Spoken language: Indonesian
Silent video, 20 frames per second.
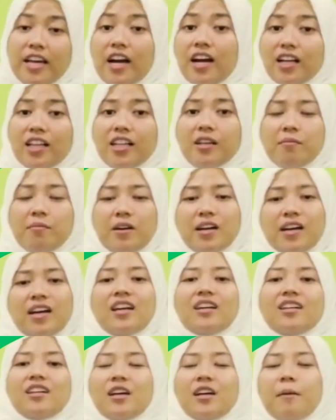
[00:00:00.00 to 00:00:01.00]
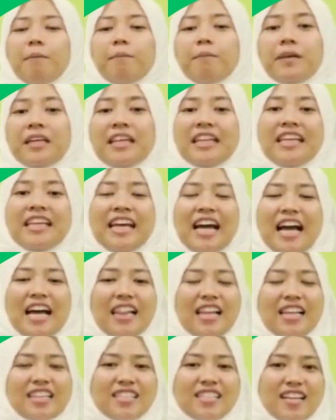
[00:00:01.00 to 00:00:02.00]
Yang kelima, pilih
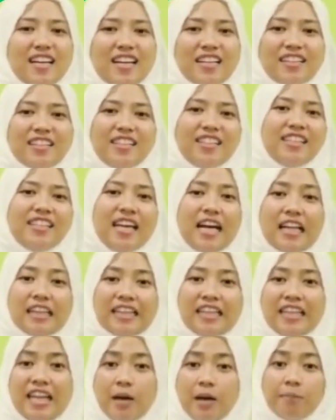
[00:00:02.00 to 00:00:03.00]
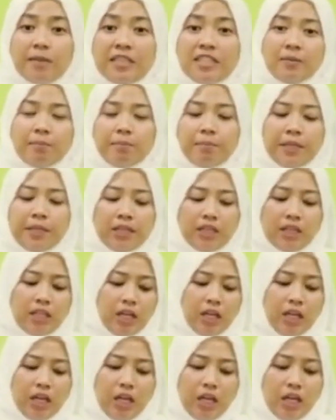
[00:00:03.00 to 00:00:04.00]
alas kaki yang tidak berjepit
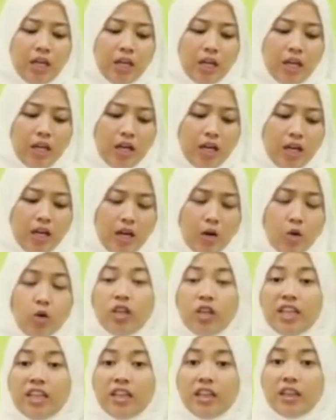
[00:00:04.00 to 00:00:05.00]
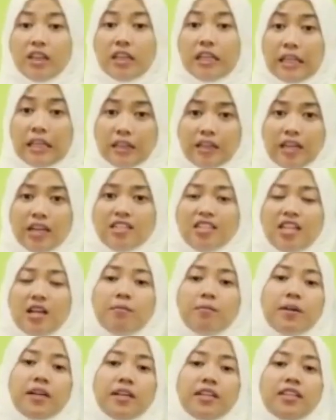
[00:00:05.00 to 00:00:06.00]
kulit kita
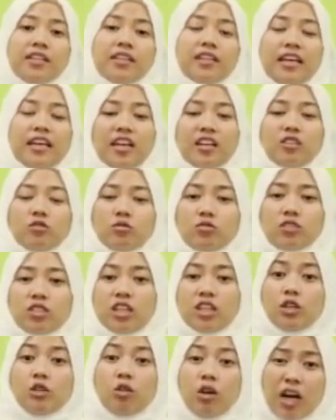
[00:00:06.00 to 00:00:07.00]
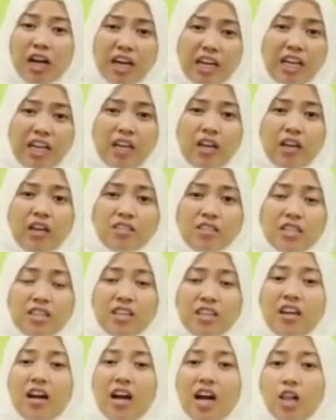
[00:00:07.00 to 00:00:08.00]
selama di tanah suci itu kering
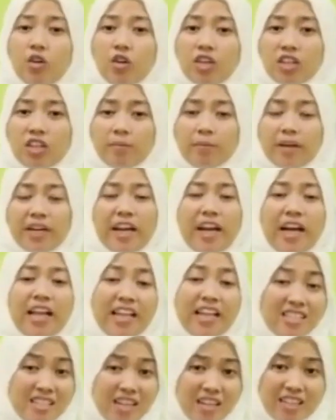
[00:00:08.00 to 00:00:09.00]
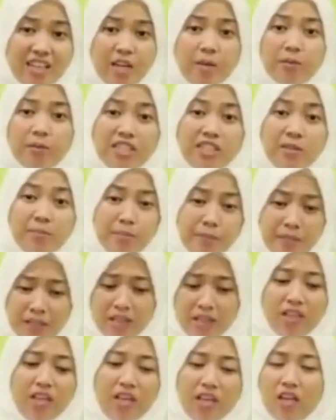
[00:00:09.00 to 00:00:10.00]
sehingga kalau kita pakai alas kaki yang berjepit
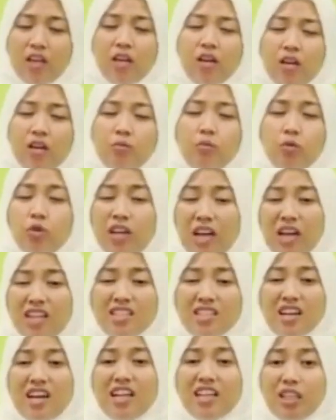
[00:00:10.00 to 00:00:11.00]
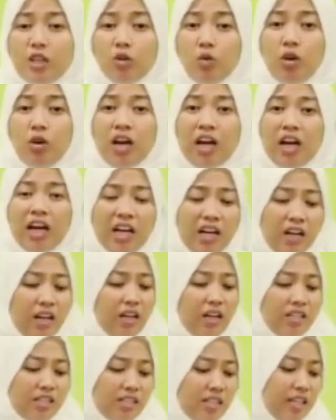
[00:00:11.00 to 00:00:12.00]
mudah sekali luka.
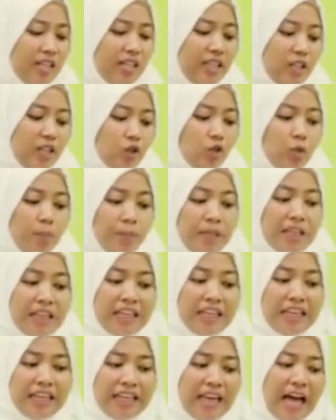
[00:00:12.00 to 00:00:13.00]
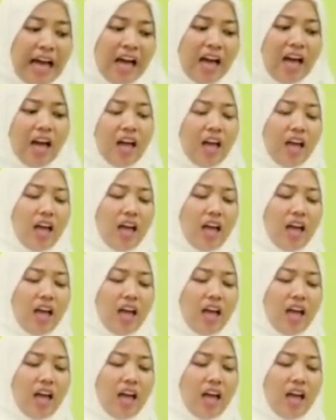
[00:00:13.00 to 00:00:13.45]
Selain itu pilih yang